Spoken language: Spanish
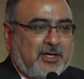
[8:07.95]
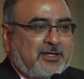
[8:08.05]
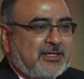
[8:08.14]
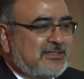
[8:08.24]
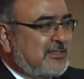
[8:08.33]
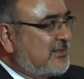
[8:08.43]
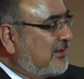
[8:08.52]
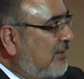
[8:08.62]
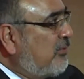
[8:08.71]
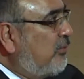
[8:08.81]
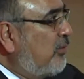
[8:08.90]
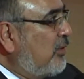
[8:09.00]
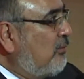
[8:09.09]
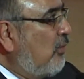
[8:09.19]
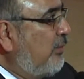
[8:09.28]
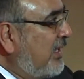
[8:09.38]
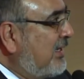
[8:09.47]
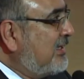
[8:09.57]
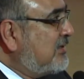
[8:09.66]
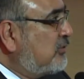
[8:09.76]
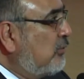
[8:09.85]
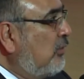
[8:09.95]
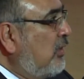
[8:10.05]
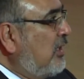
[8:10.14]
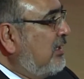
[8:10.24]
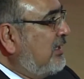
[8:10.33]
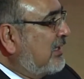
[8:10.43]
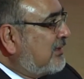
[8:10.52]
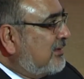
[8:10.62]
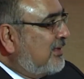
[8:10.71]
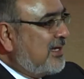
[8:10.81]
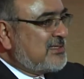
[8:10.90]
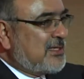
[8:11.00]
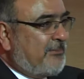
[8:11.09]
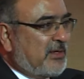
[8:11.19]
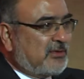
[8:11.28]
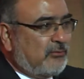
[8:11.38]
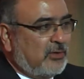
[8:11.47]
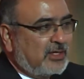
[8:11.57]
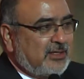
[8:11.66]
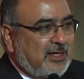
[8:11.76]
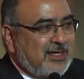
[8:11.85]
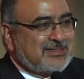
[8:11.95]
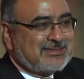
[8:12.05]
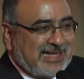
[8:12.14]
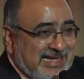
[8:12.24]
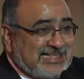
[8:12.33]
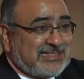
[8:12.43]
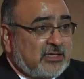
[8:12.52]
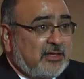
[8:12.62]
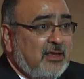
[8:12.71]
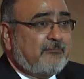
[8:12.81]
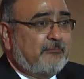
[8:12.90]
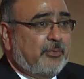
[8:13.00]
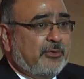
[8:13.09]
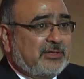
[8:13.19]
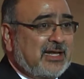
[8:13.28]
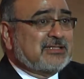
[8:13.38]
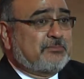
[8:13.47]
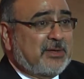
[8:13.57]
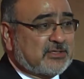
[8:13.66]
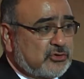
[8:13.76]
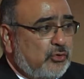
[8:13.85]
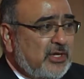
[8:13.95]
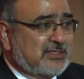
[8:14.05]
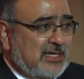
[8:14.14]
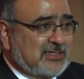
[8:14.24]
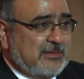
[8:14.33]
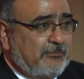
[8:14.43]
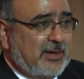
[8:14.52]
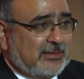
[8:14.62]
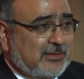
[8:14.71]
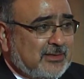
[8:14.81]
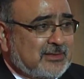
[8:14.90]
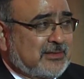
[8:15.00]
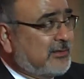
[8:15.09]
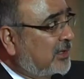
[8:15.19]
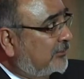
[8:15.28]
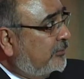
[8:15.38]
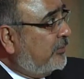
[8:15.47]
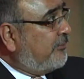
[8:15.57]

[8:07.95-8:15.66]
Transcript: Necesitamos poder mover esto y atender a esas particularidades de este tiempo y de las personas que hacen parte de este tiempo.